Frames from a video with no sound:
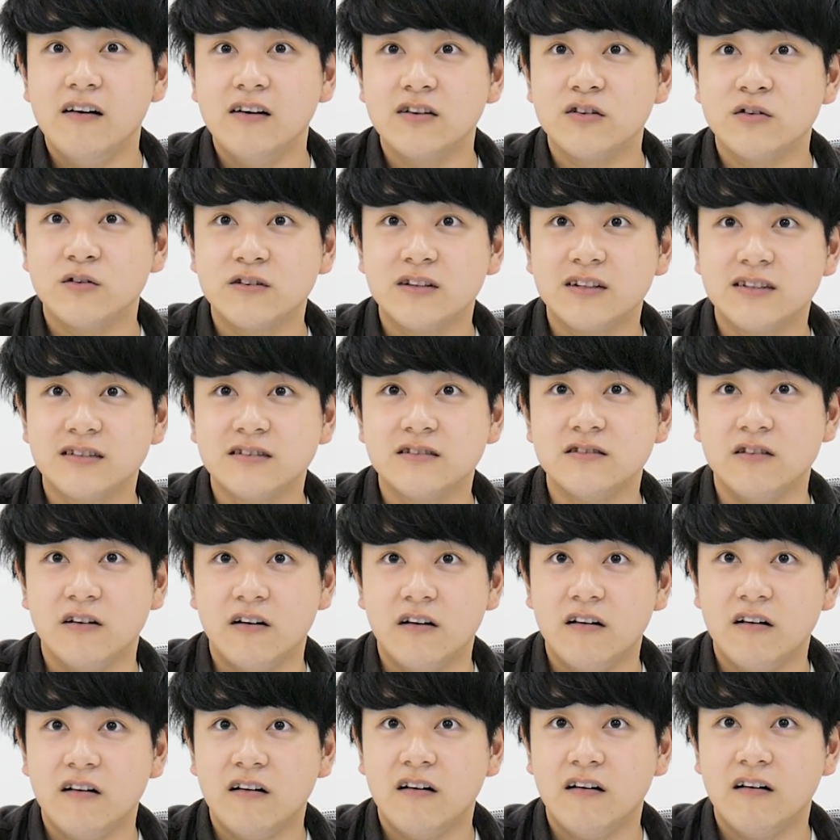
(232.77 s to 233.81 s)
そんなすん
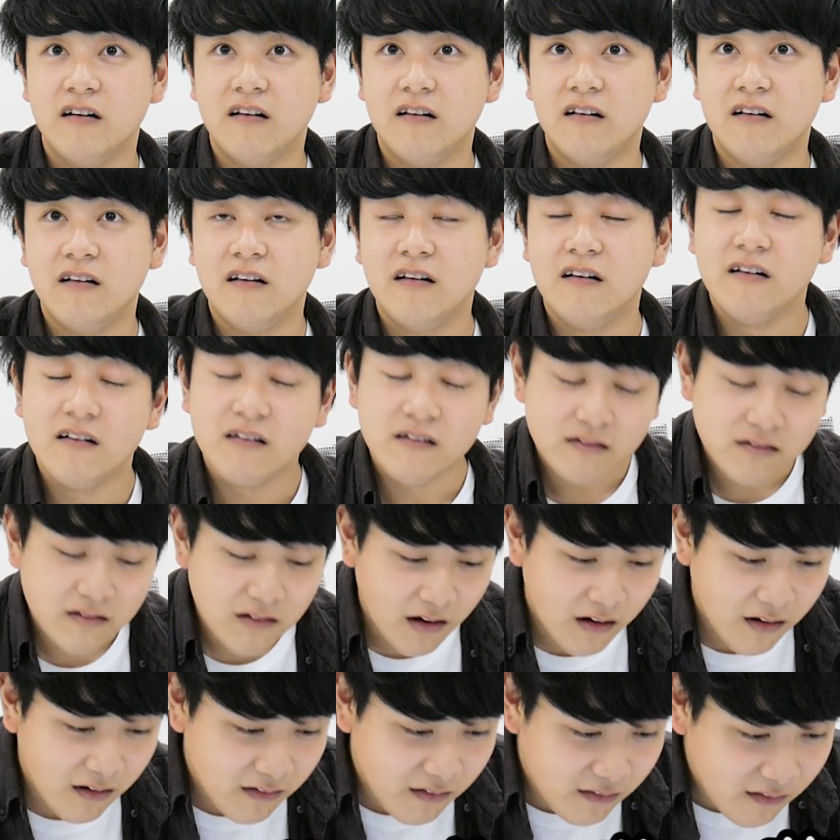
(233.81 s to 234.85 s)
の？
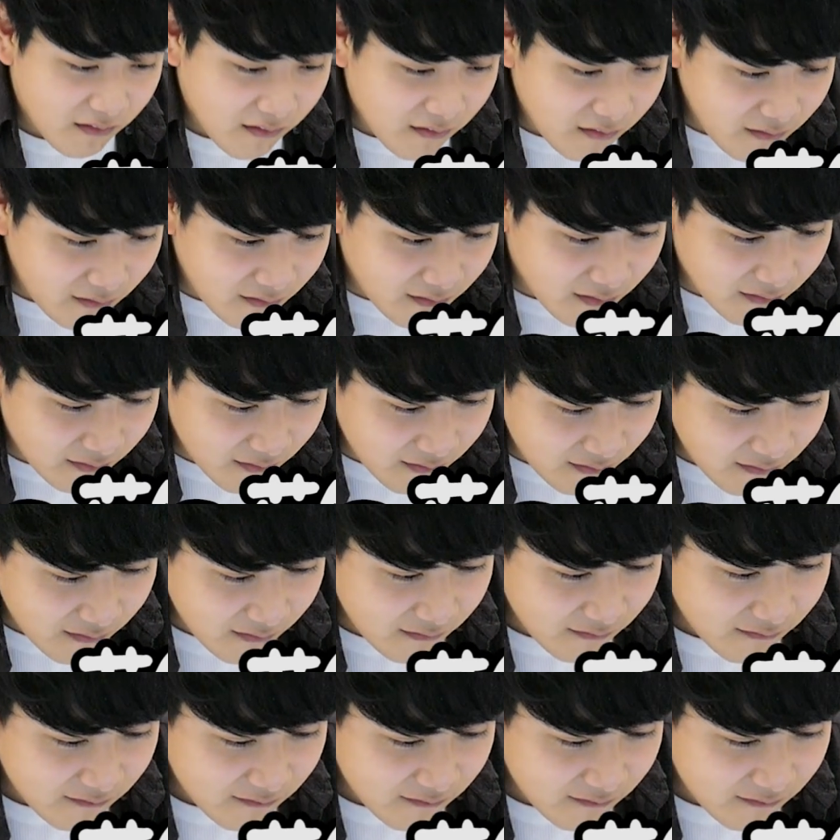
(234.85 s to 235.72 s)
高っ。